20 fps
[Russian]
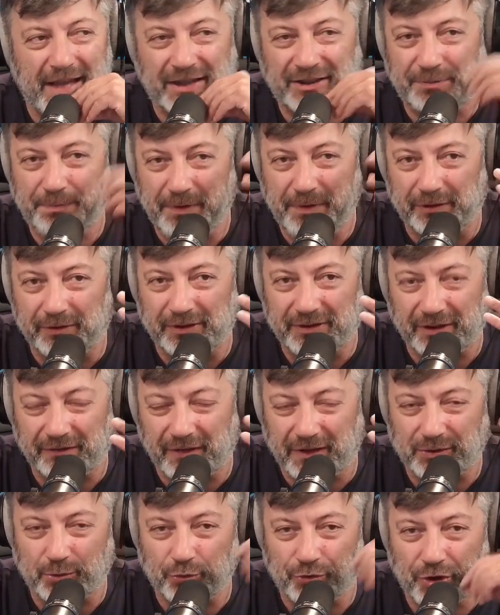я сбил этот
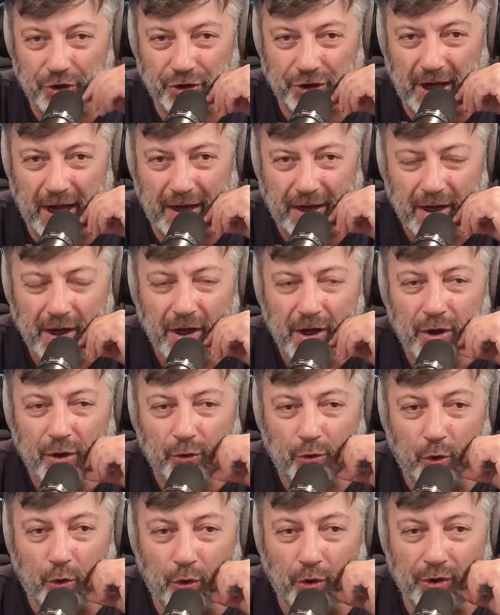воздушный шар,
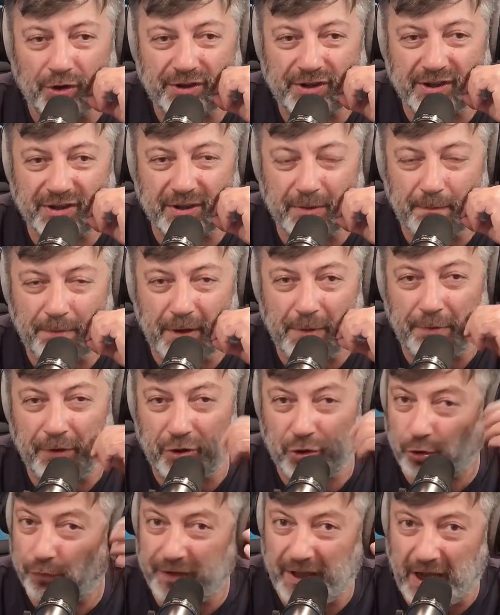то Си Цзиньпинь пришел в